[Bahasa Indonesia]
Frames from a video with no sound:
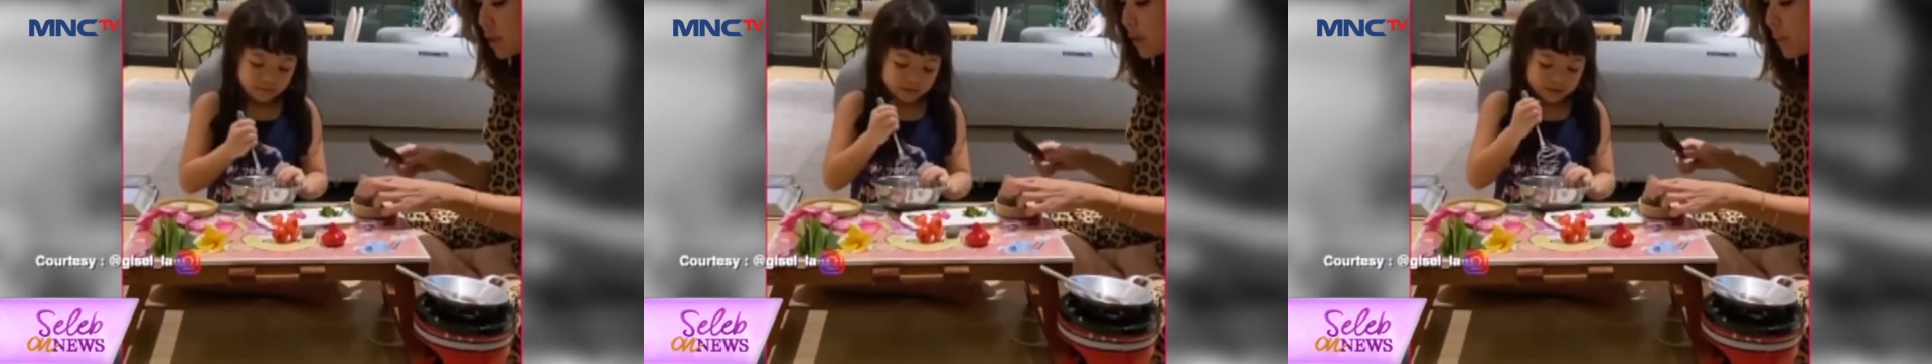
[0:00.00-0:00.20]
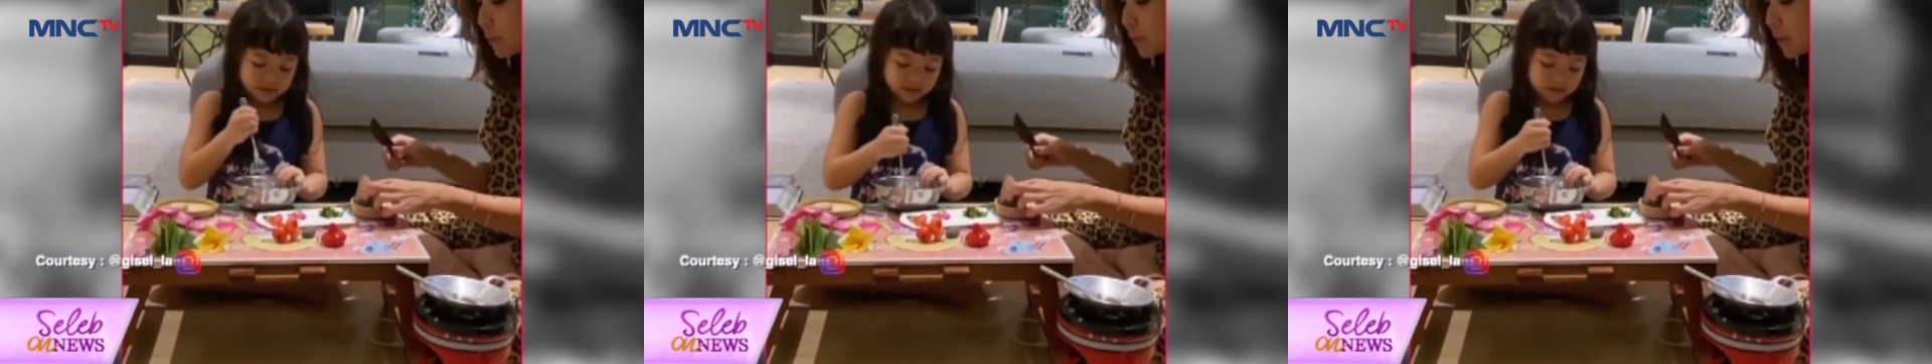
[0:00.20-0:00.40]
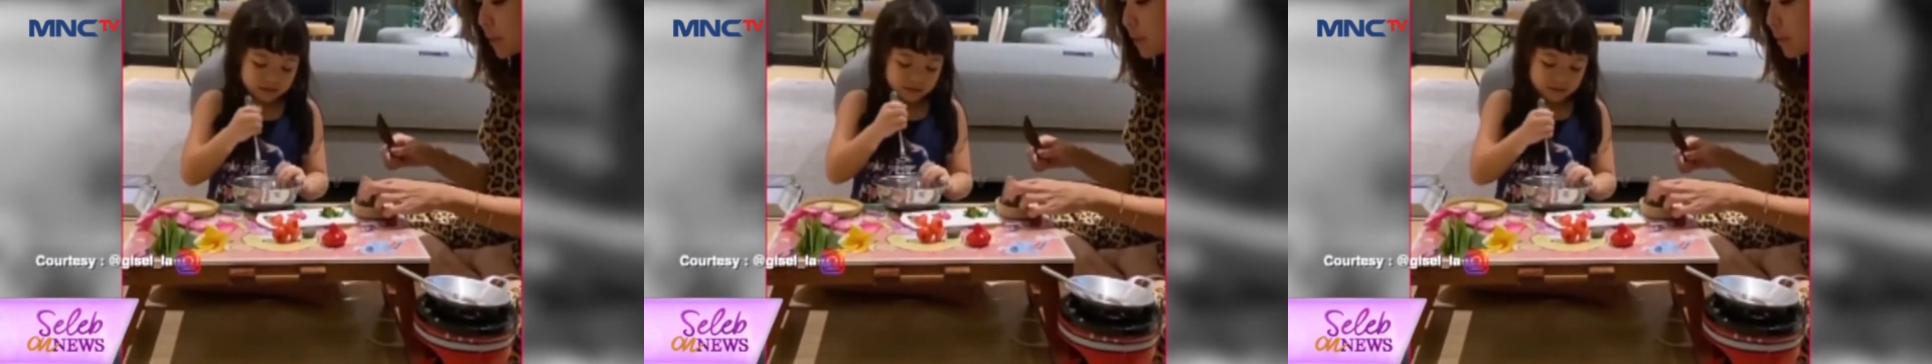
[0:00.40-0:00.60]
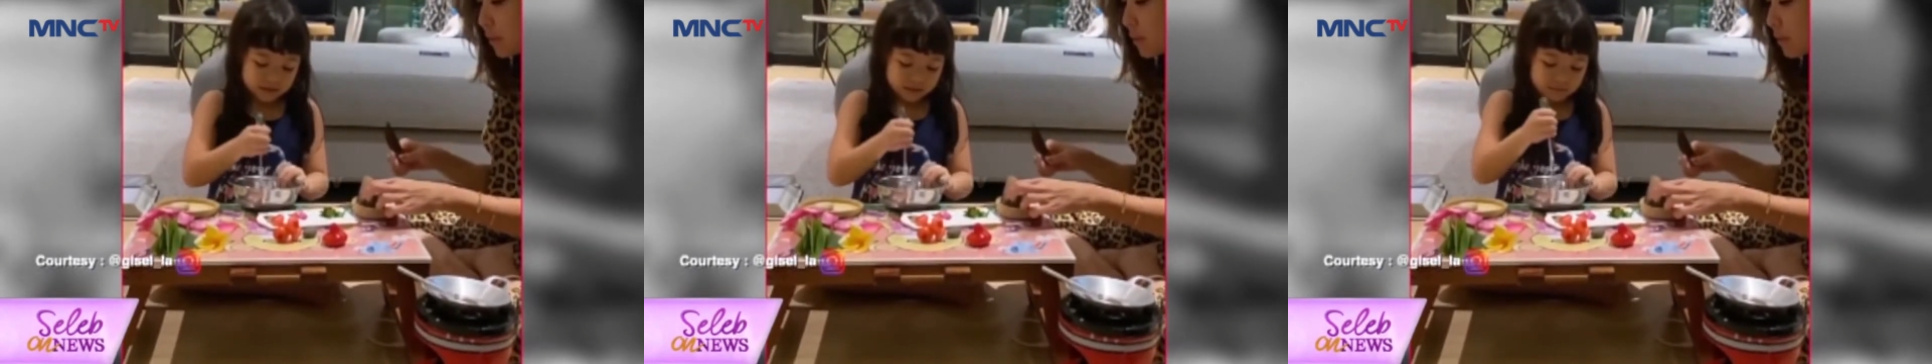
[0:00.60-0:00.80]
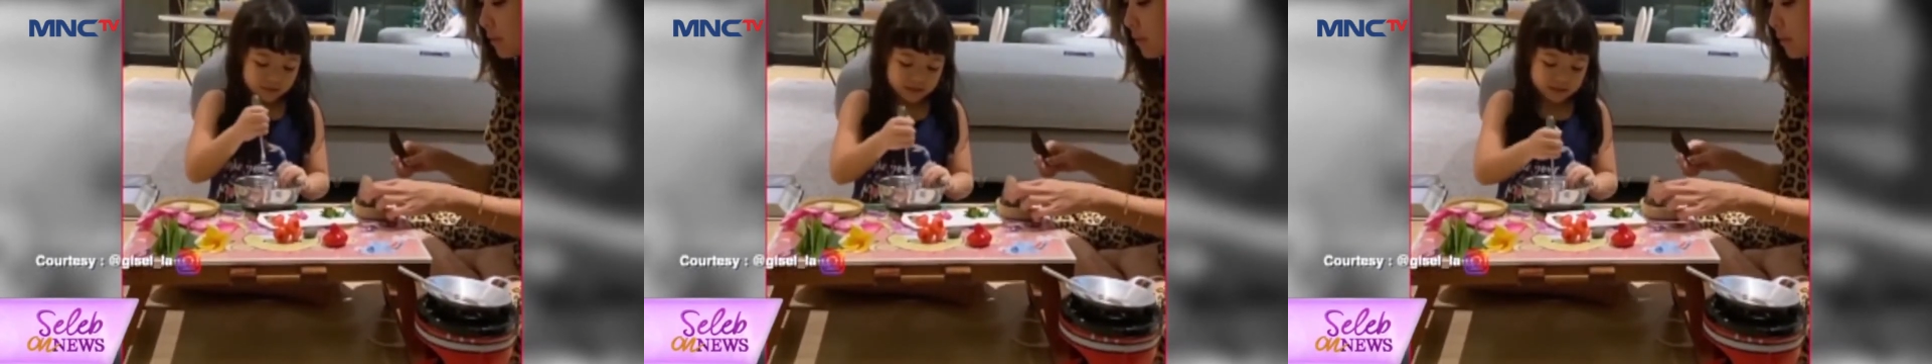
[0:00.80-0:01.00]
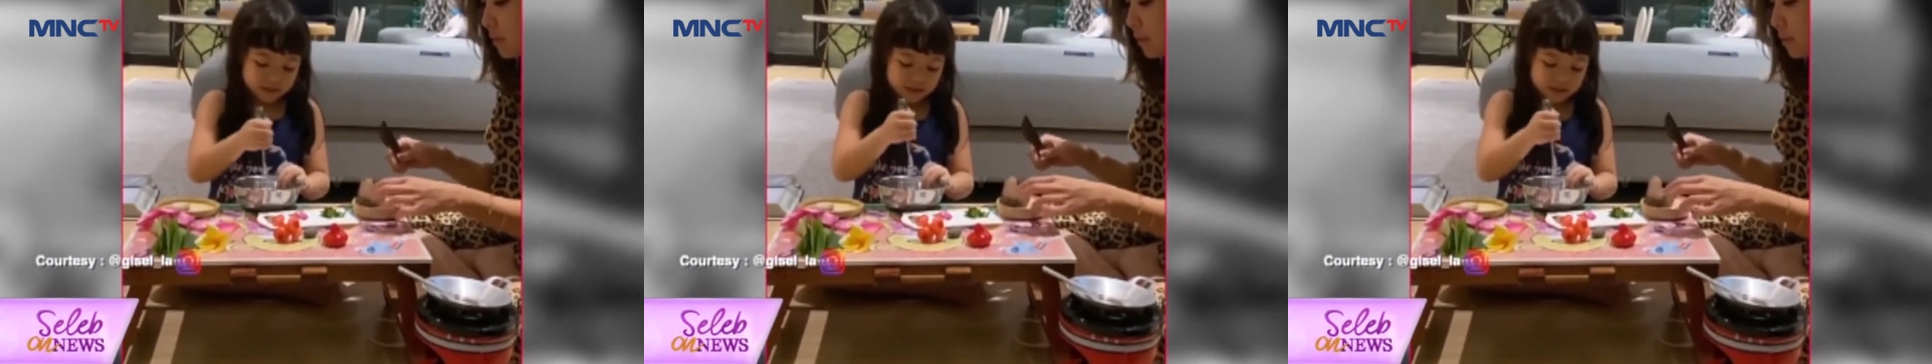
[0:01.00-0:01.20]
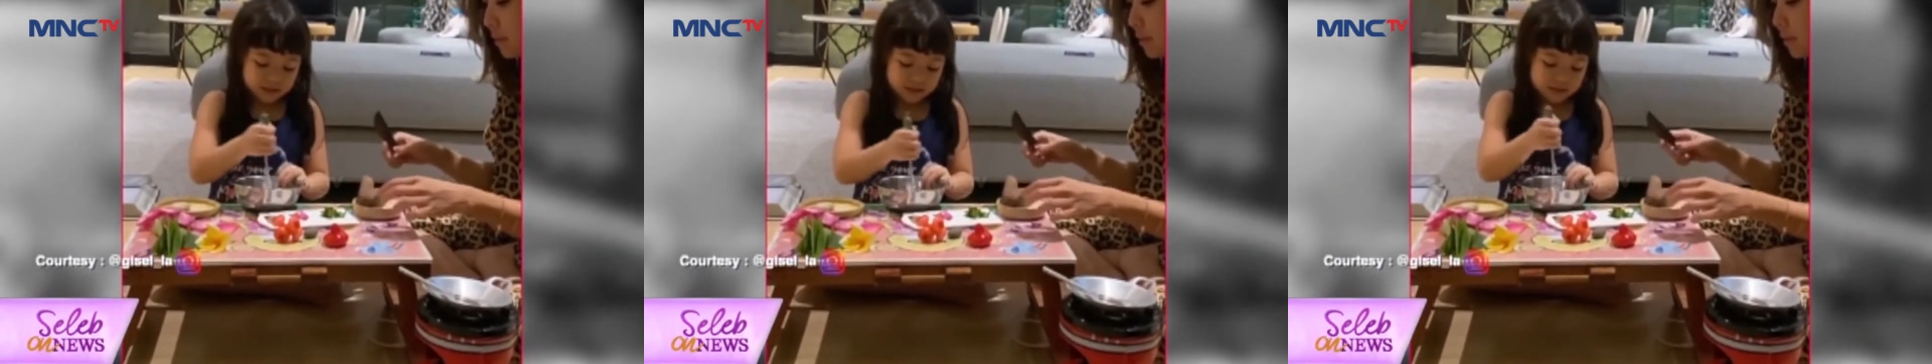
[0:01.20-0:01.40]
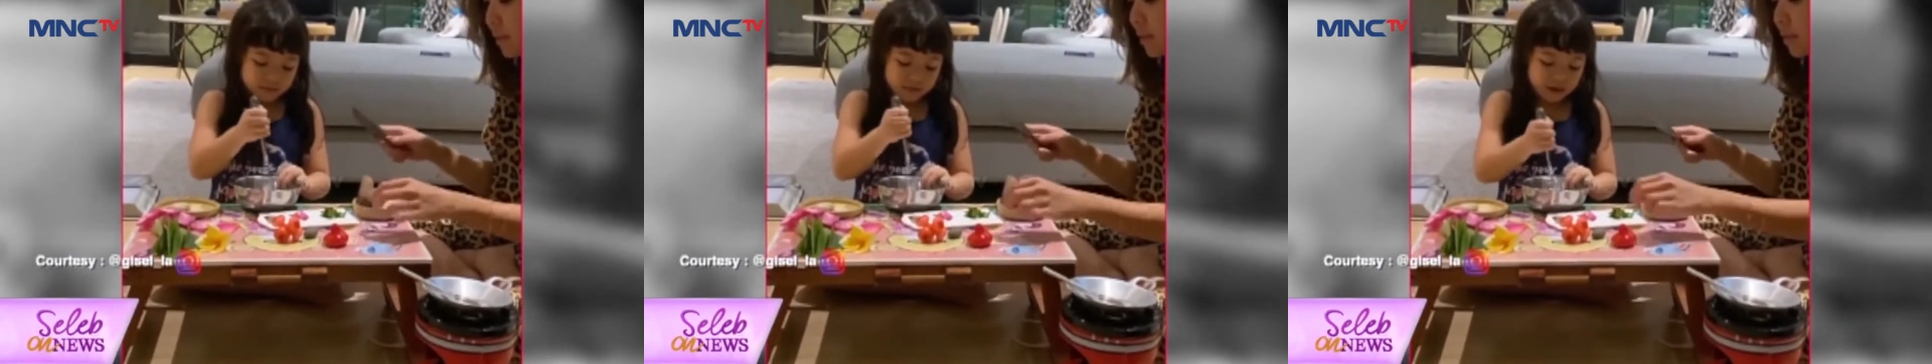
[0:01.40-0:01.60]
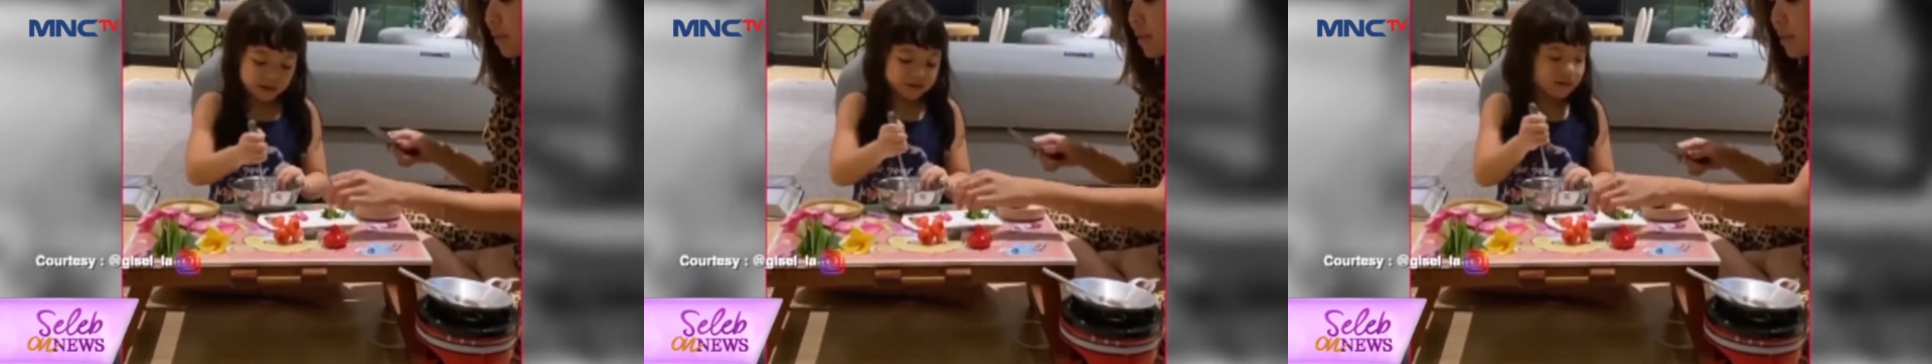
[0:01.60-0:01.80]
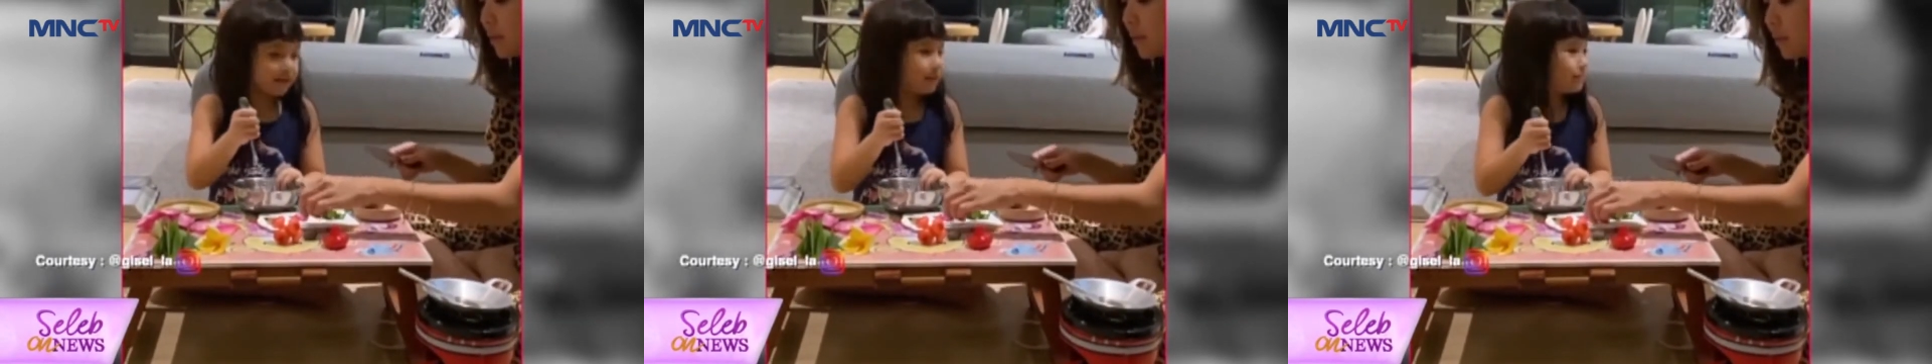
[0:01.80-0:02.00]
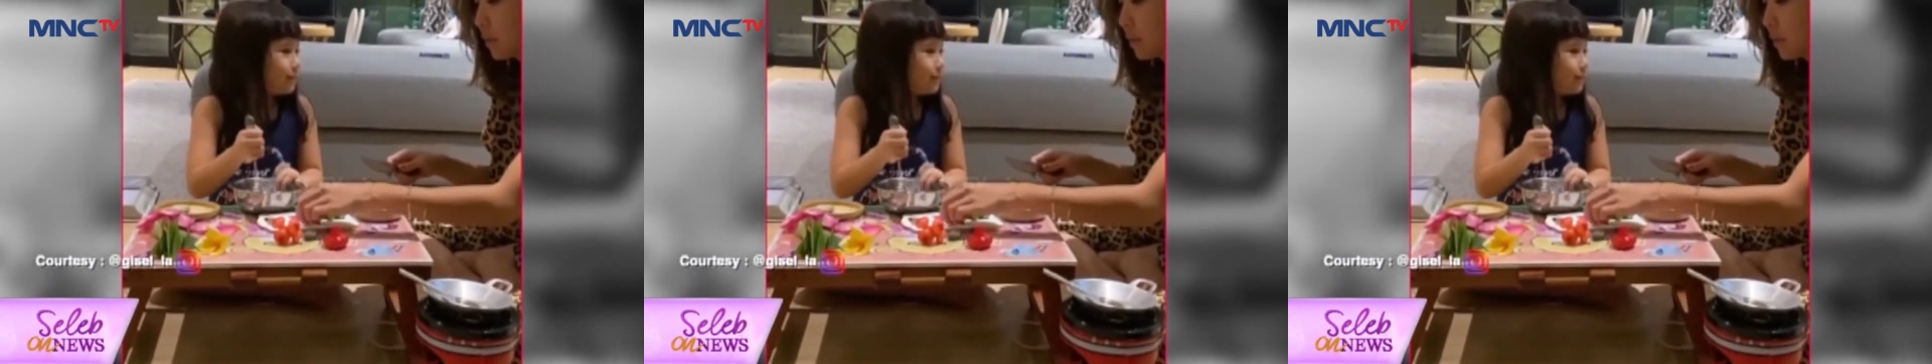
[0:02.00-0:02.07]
Imajin, imajinasi banget.